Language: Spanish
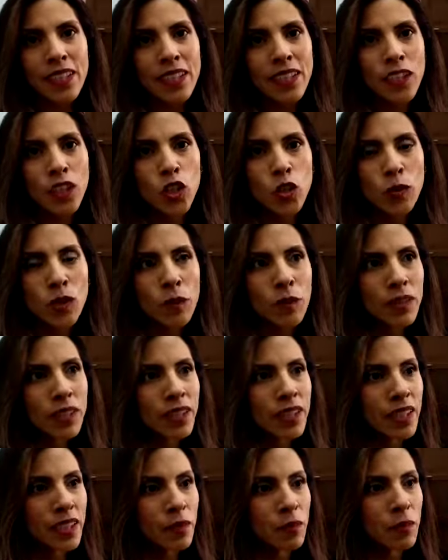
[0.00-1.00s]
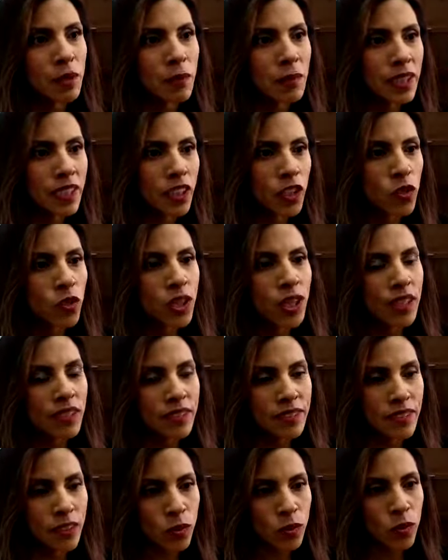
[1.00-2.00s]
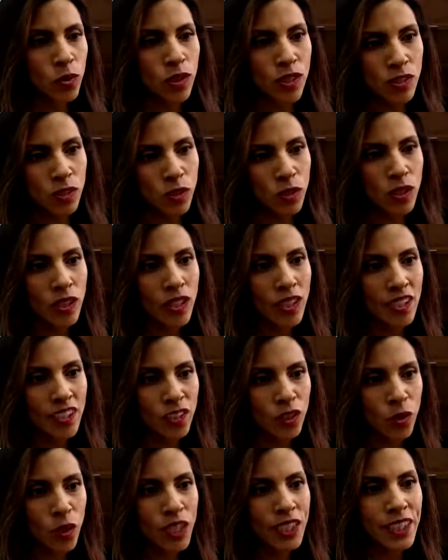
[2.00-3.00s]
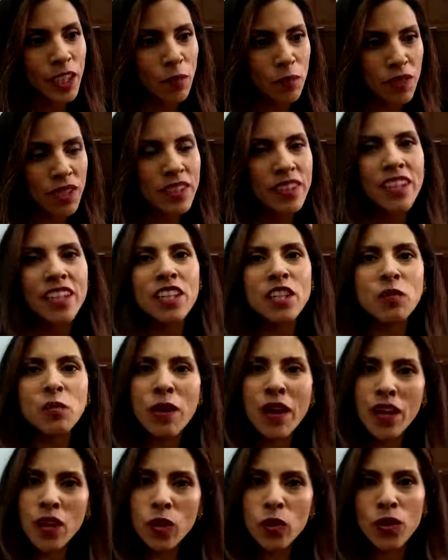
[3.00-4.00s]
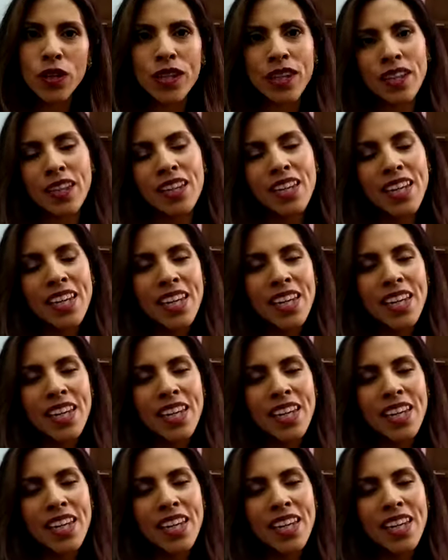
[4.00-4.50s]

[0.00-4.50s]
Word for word: Eh, obviamente me imagino que el Instituto Nacional Electoral también derivado de